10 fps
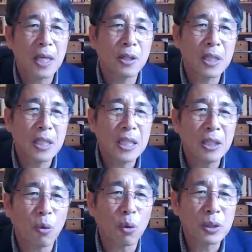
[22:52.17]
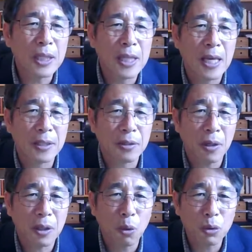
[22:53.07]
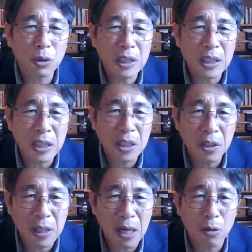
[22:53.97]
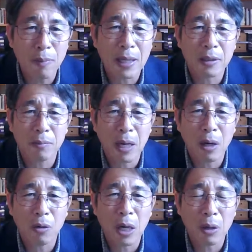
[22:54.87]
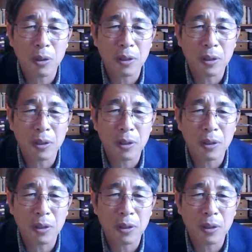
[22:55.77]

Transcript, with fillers: 근데 여기 흰 옷에 대해서 옷을 지켜라고 말씀하고